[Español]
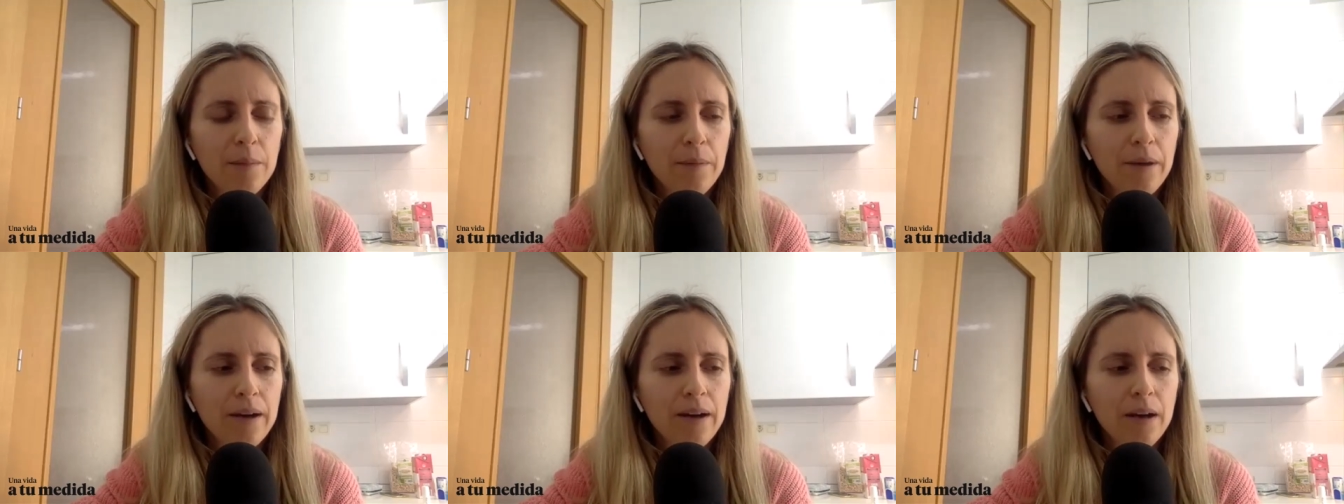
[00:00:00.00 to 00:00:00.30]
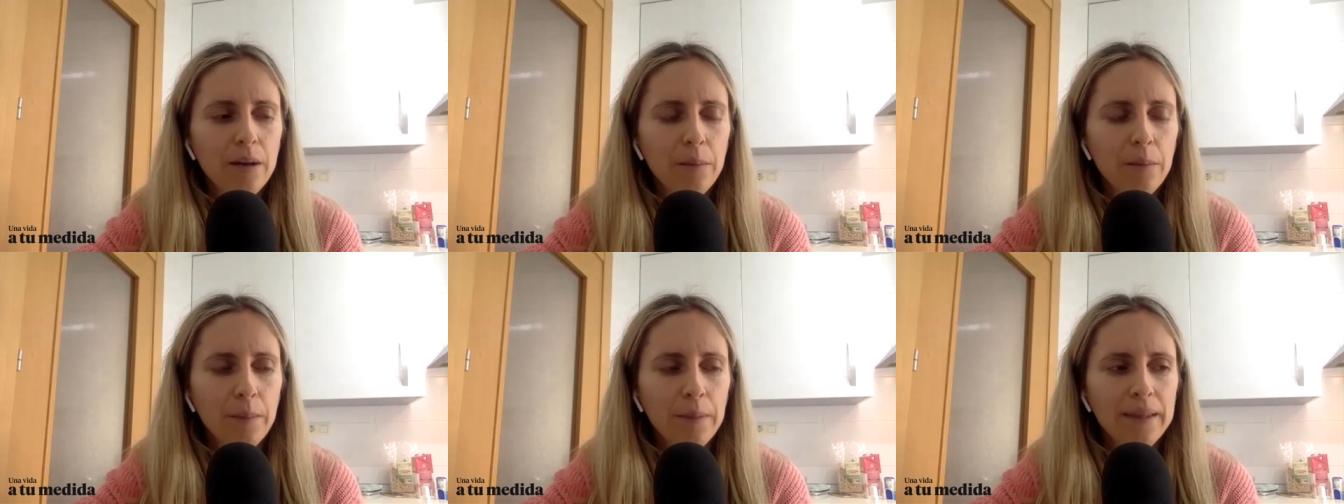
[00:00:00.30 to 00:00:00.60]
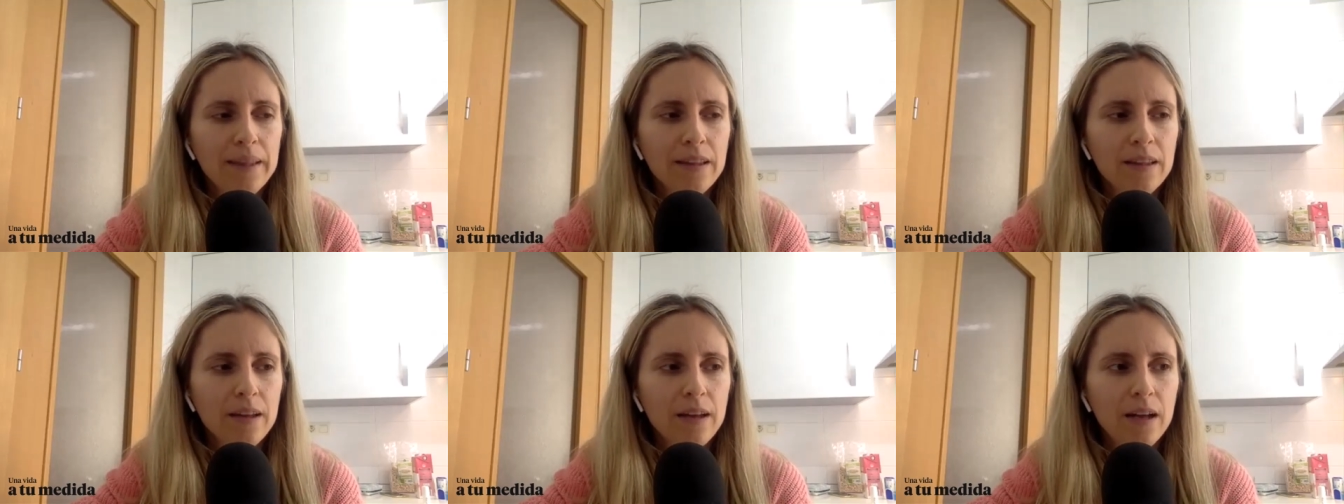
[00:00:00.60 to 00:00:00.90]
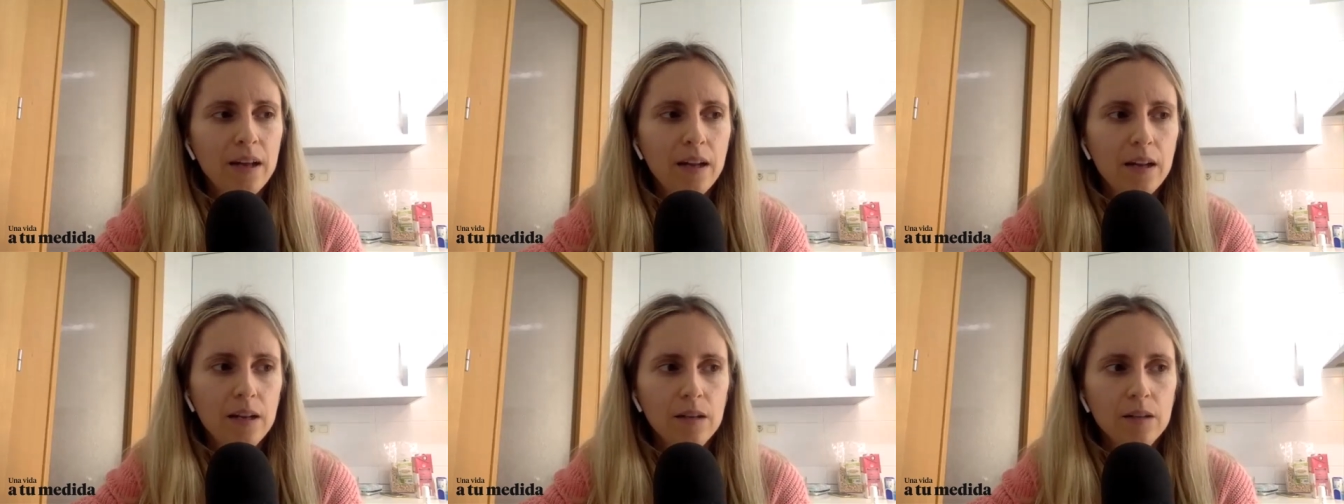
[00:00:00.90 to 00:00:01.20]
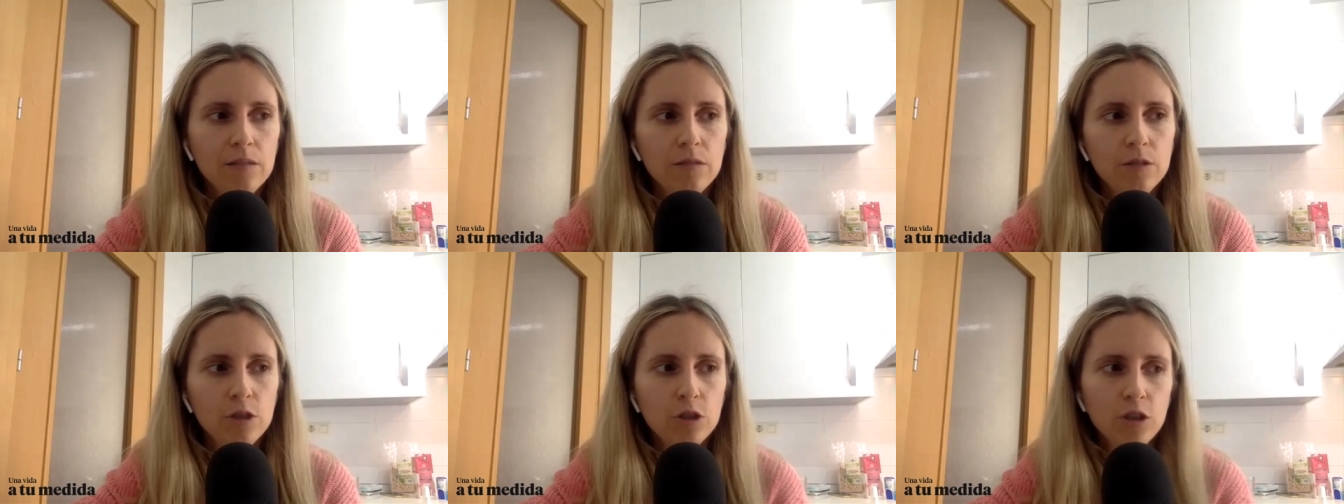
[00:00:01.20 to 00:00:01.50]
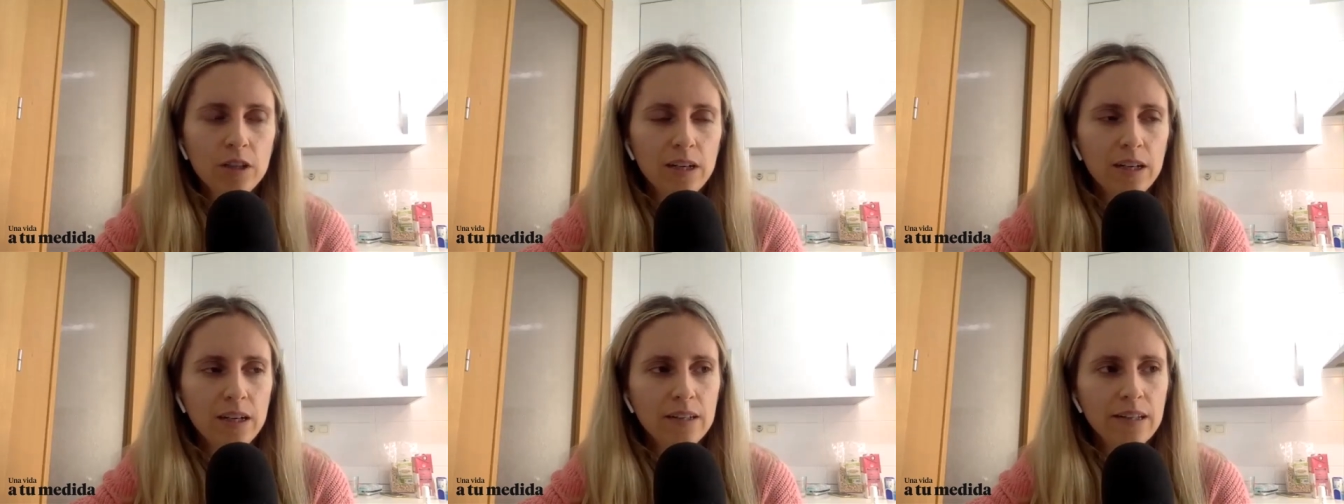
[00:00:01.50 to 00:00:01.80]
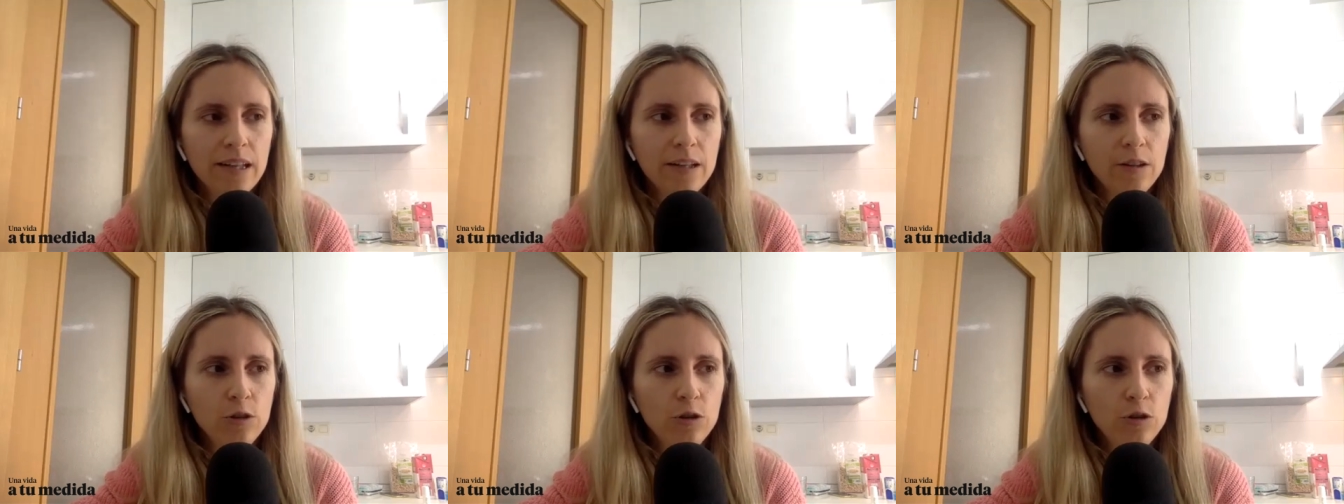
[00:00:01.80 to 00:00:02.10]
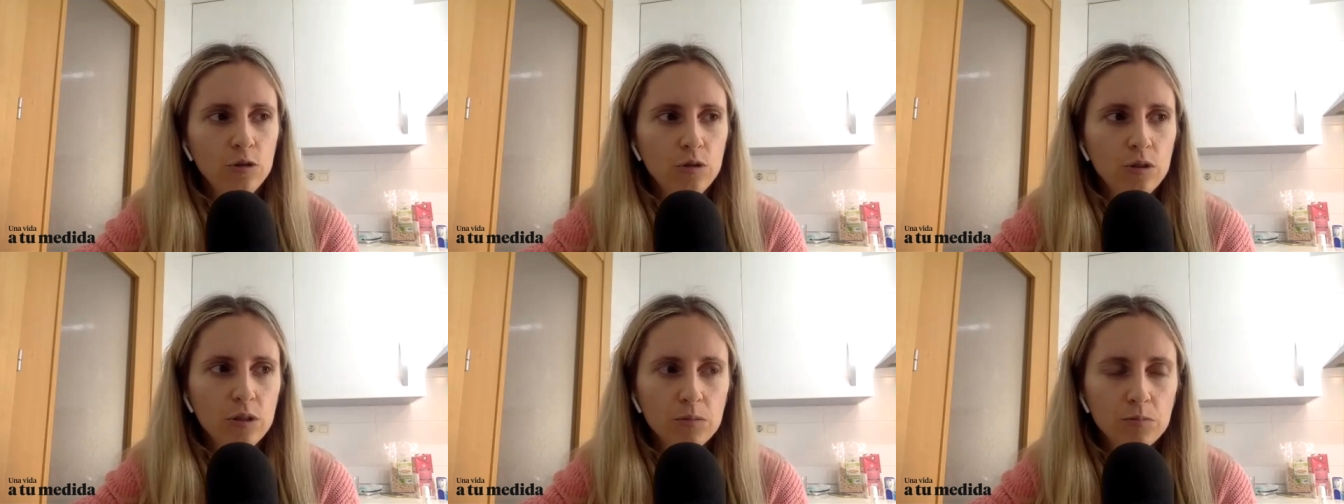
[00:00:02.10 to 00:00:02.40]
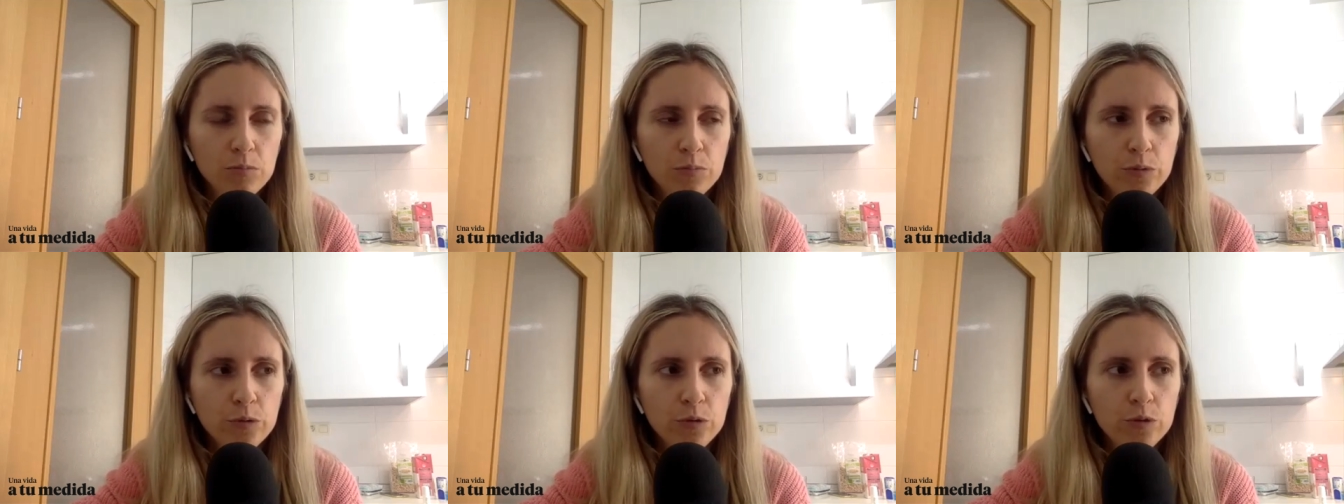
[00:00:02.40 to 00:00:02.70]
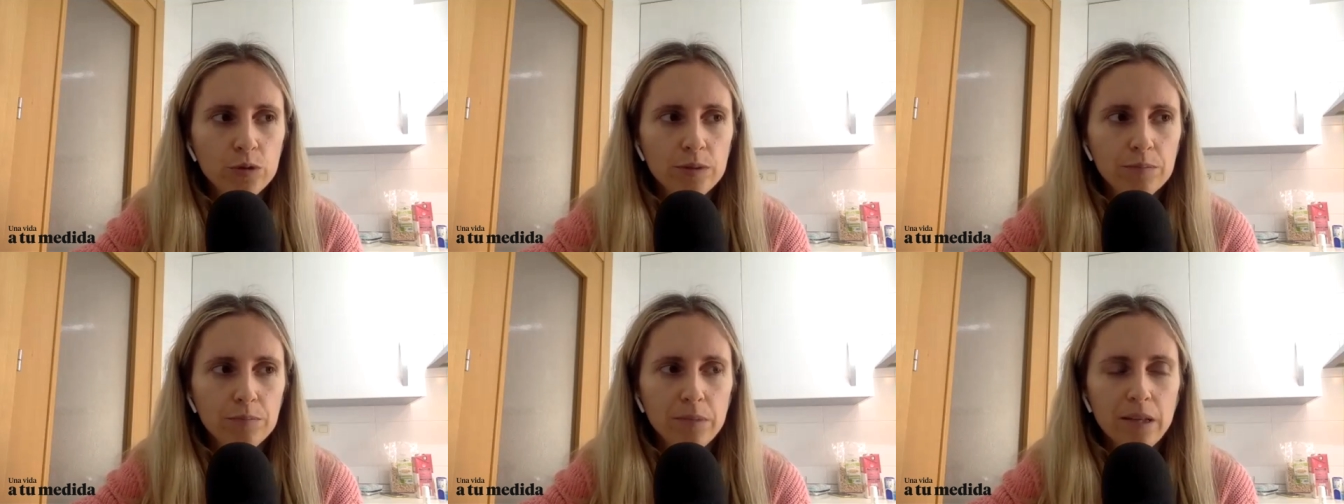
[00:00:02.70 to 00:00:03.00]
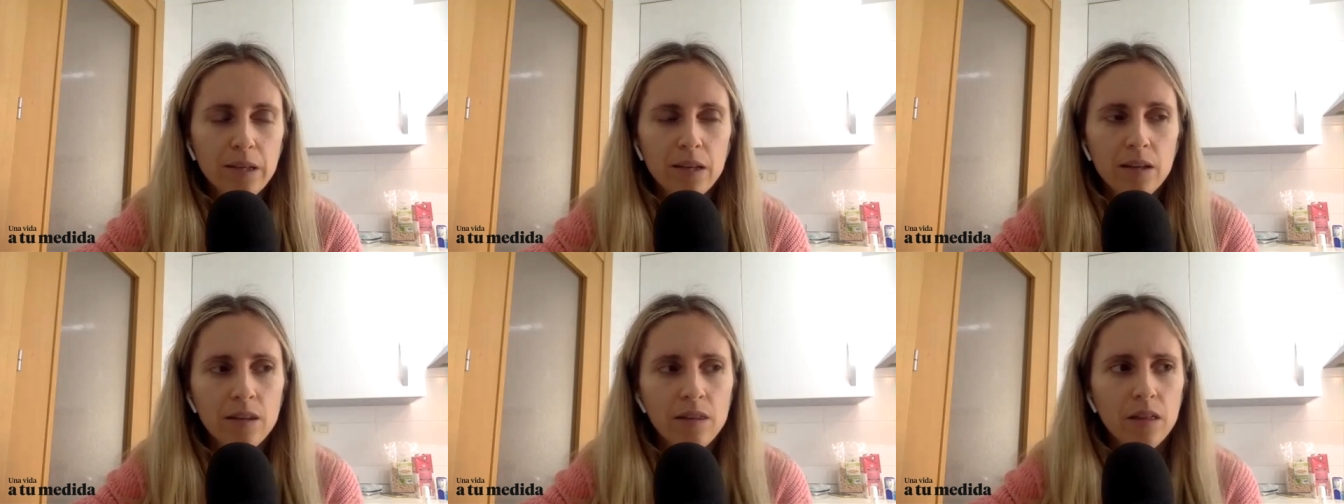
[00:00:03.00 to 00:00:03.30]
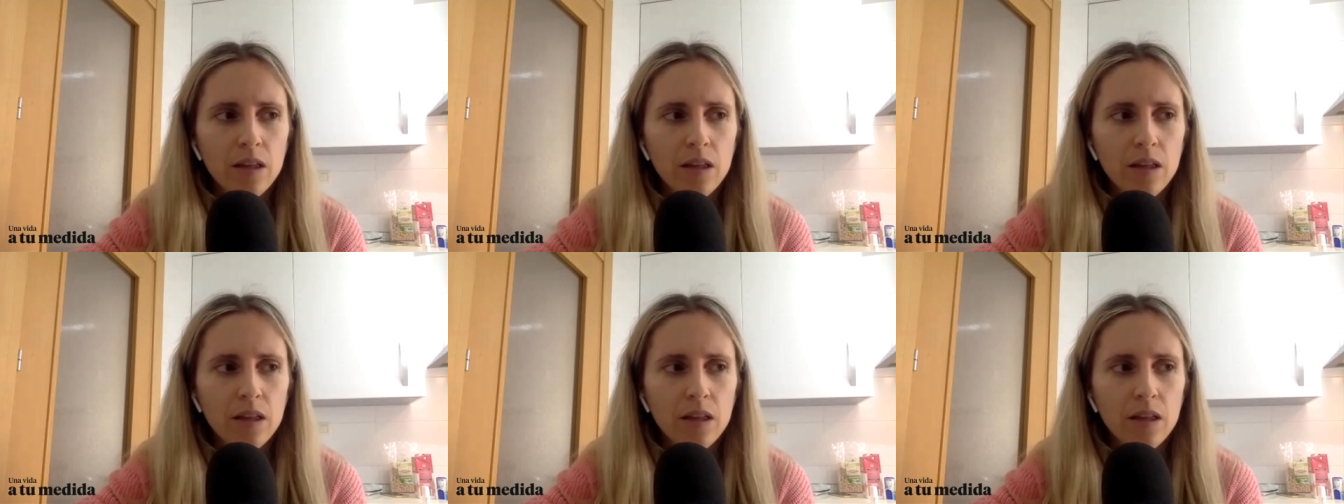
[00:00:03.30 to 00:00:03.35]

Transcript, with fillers: más calma mental, no tener tanto input en mi